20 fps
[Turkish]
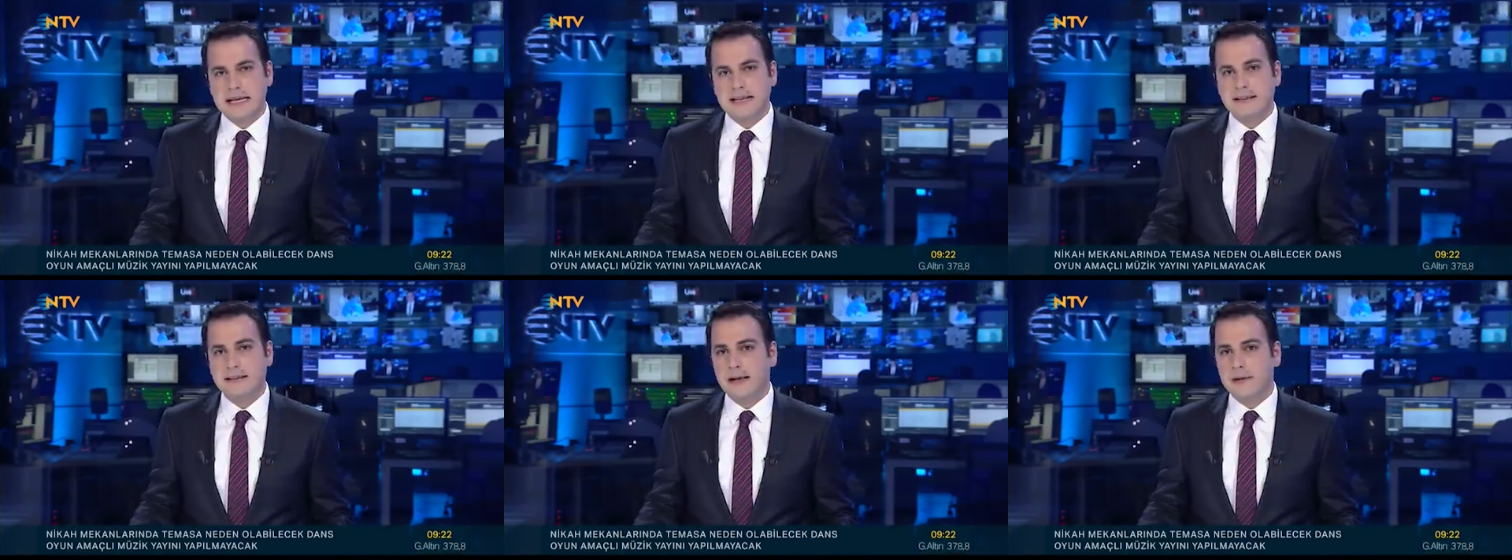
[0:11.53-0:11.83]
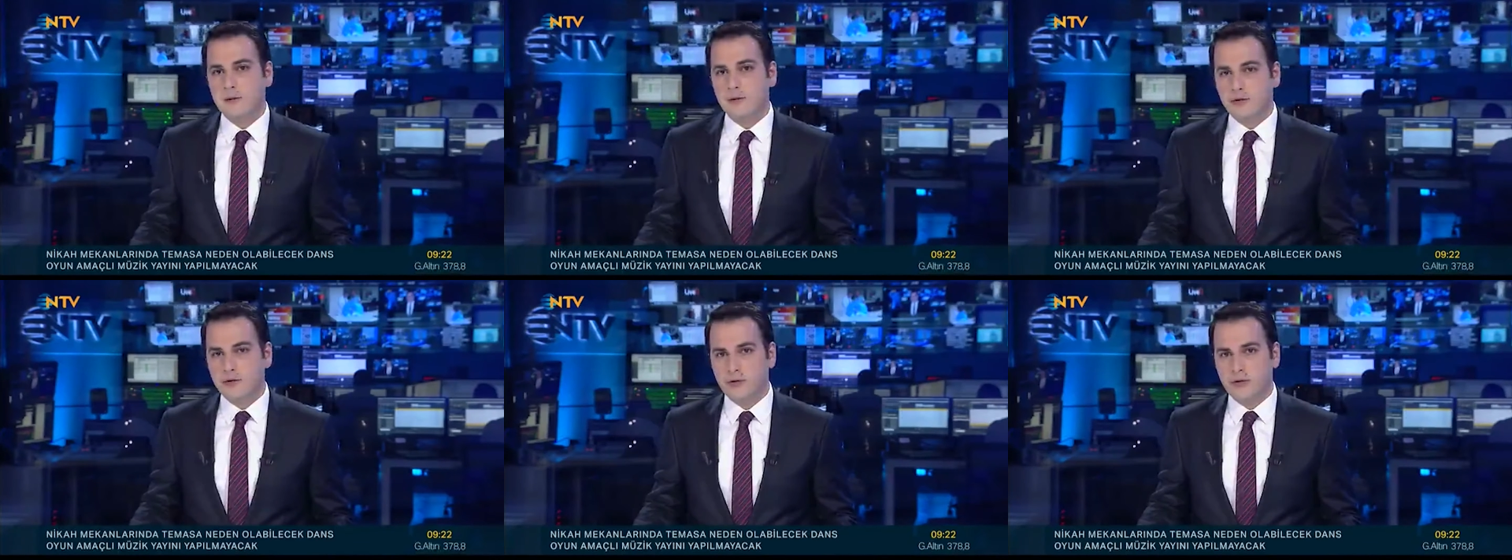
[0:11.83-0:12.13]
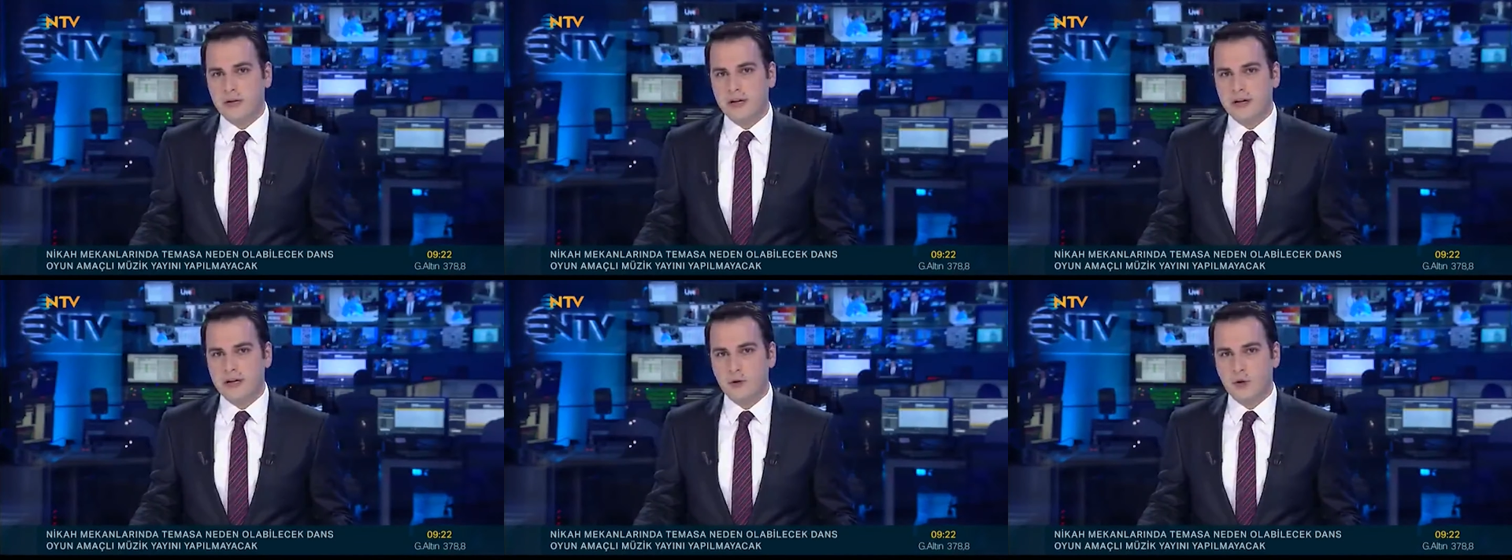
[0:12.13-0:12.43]
ithal
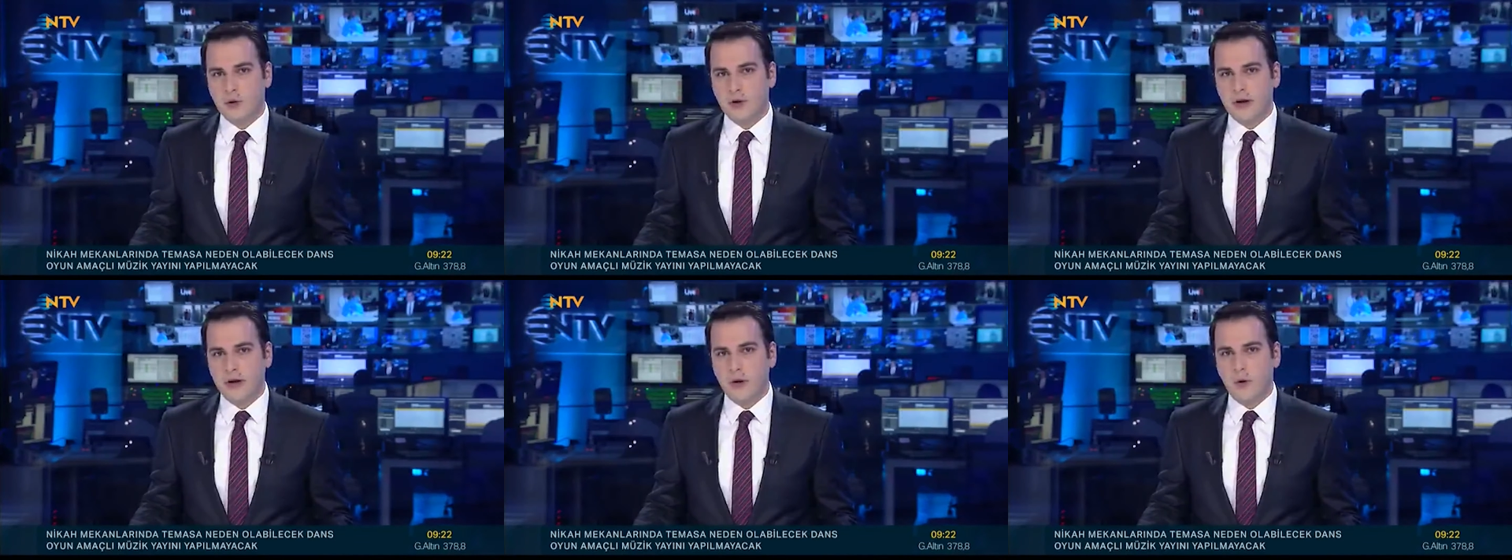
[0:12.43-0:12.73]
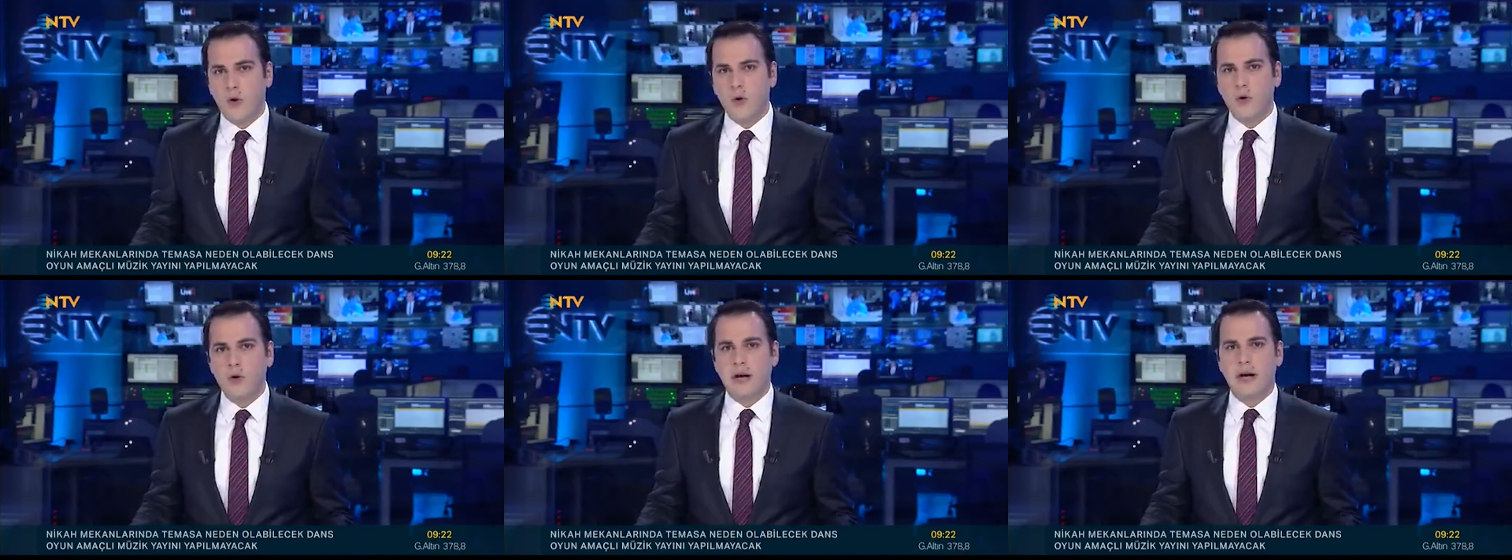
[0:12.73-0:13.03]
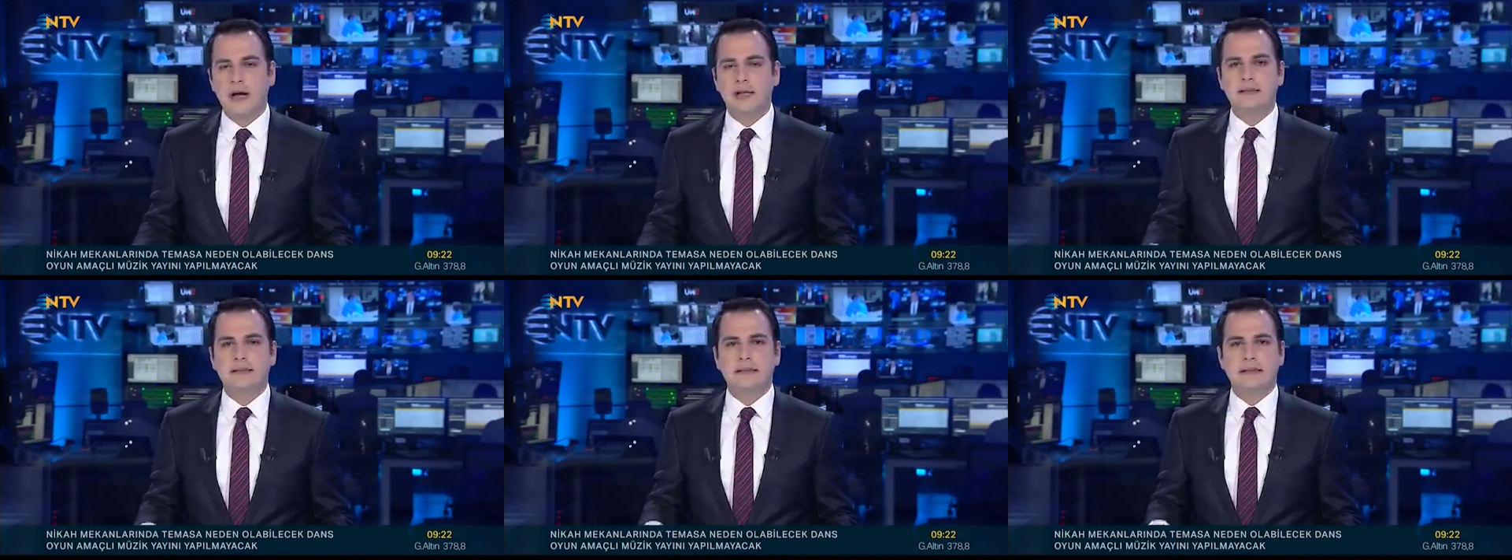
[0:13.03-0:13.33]
ürünlere göre 10
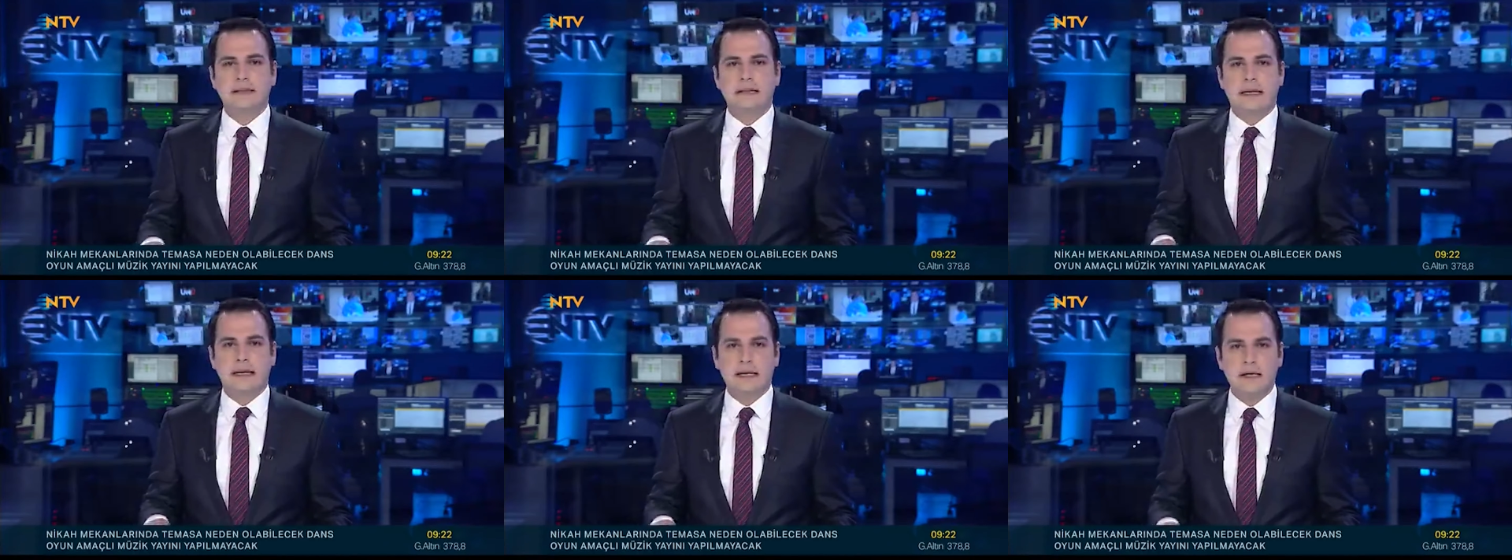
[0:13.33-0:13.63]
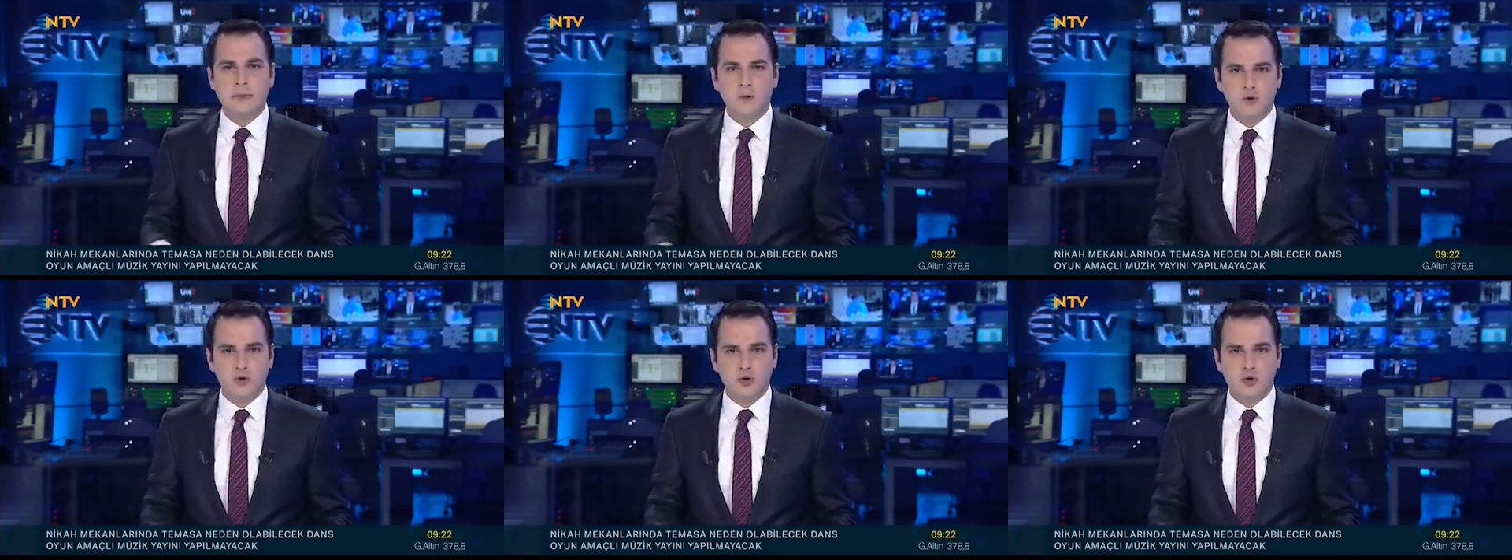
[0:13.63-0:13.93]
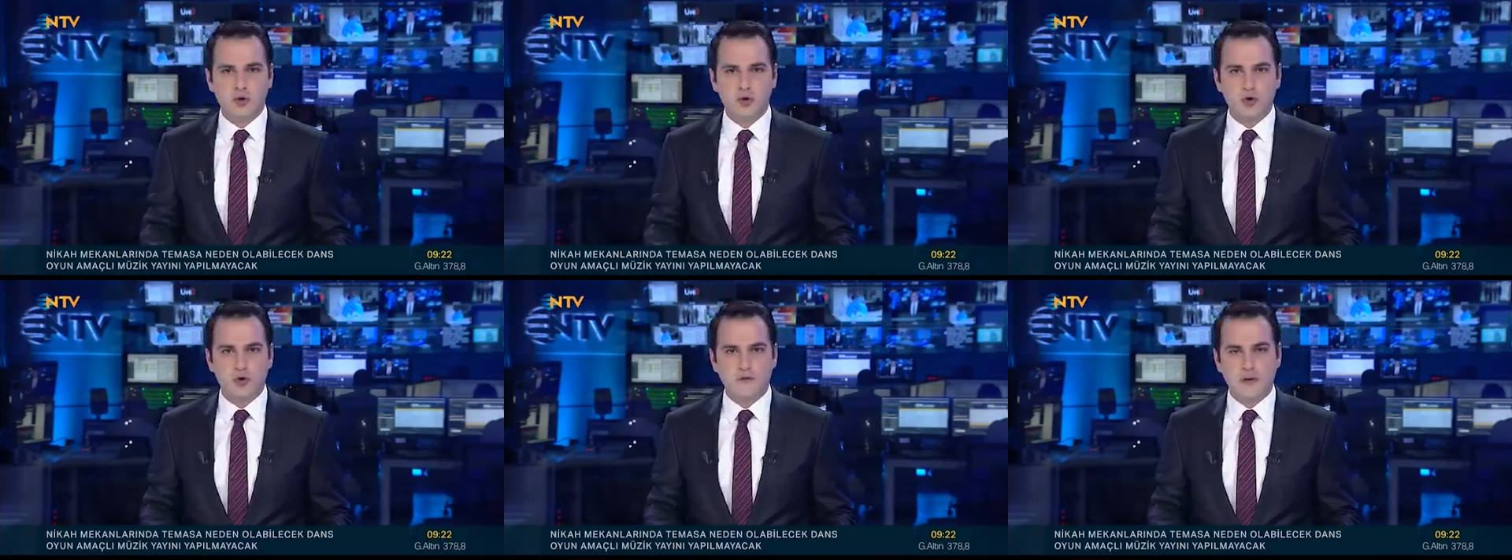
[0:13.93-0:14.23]
kat daha
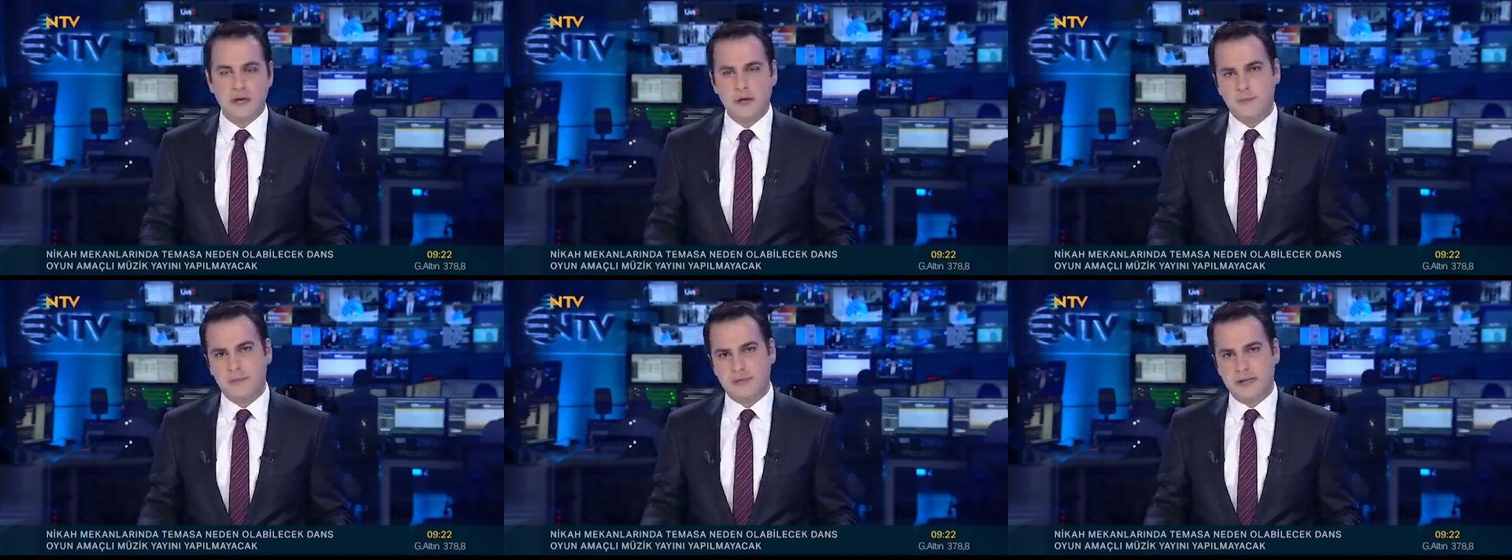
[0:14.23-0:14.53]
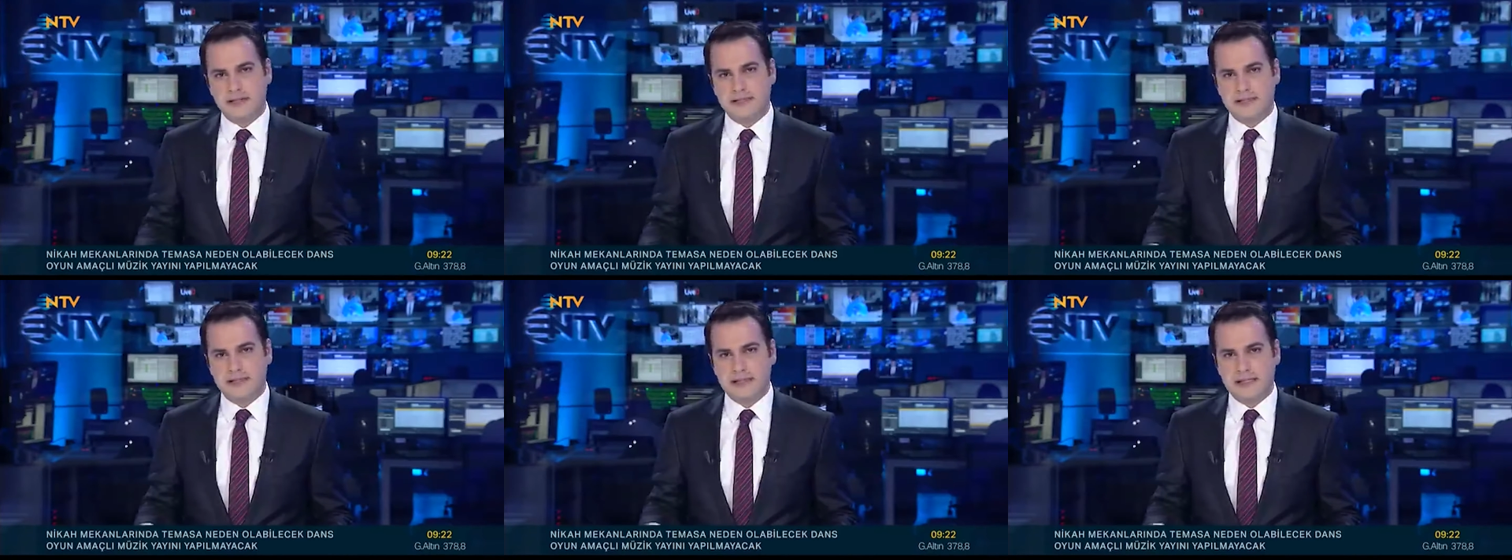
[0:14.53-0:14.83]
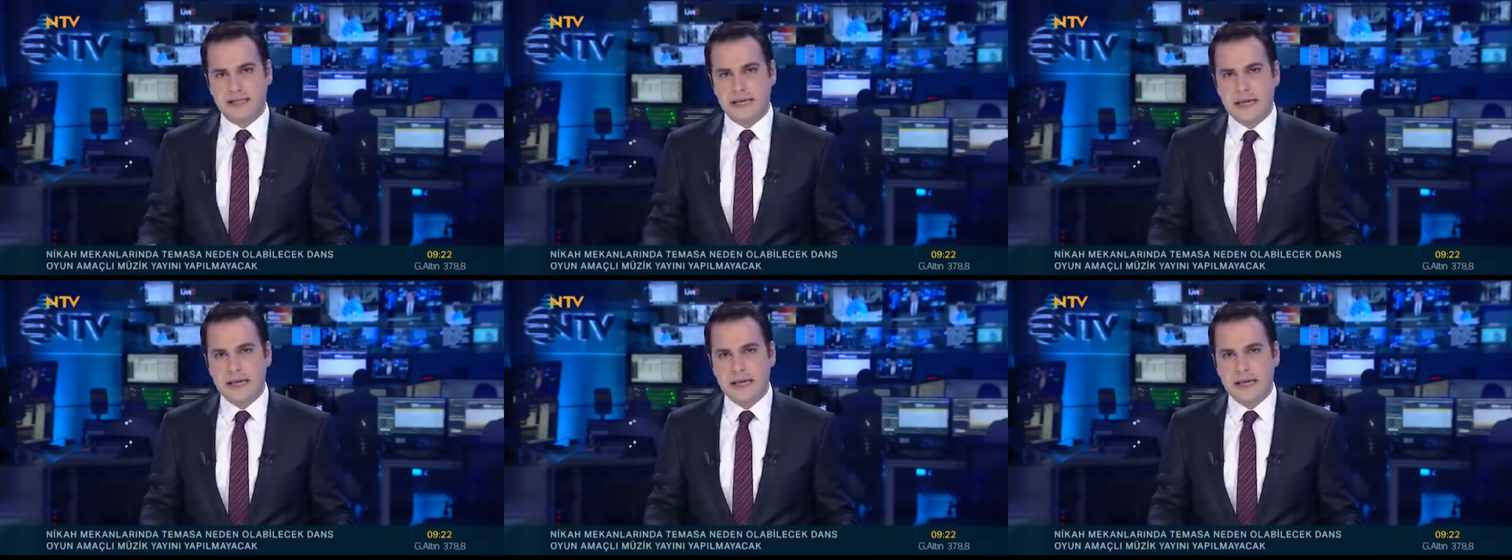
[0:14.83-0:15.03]
ucuz ve pratik.